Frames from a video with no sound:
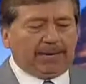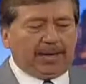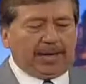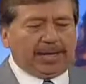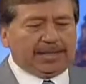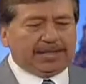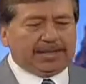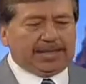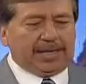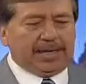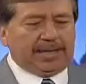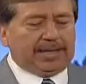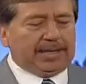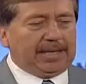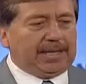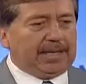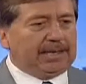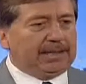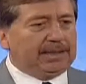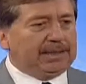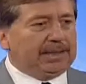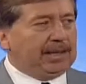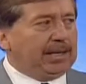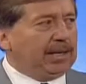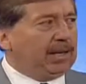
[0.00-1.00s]
la,
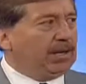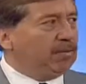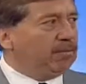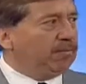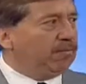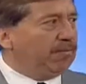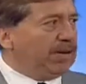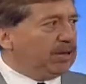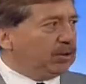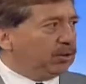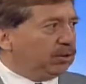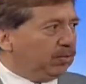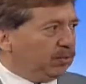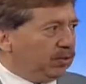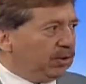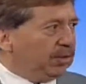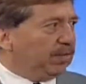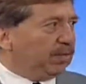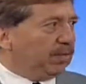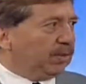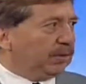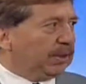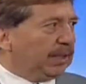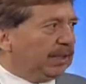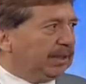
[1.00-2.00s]
izquierda tiene un peso muy
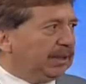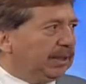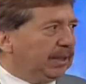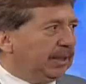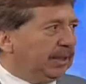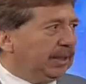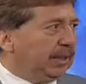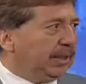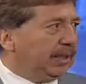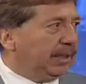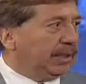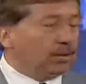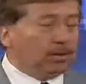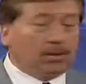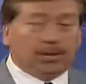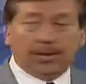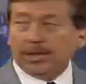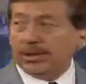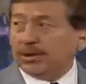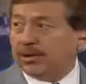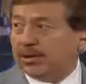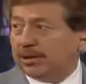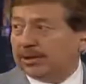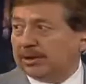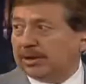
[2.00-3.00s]
importante en el
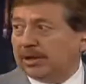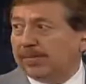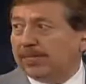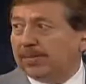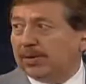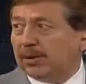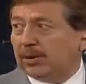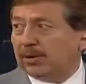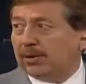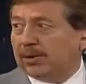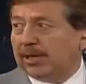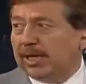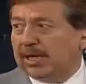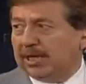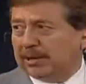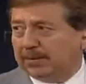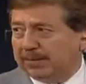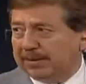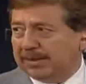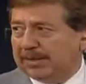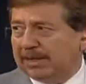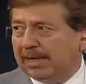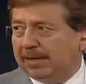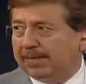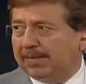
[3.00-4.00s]
Congreso en esta oportunidad,
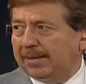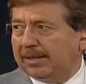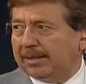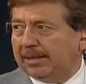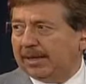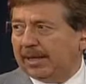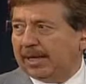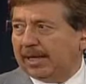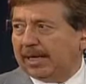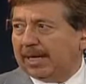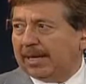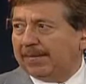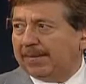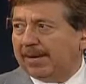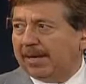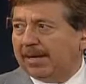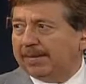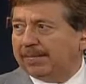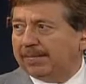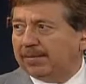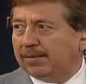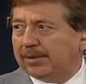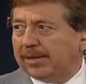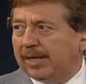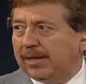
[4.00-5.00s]
especialmente en la Cámara de
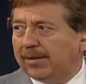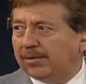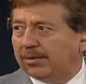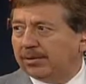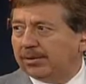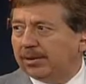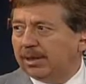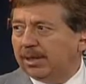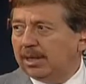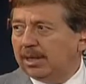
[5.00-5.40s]
Diputados.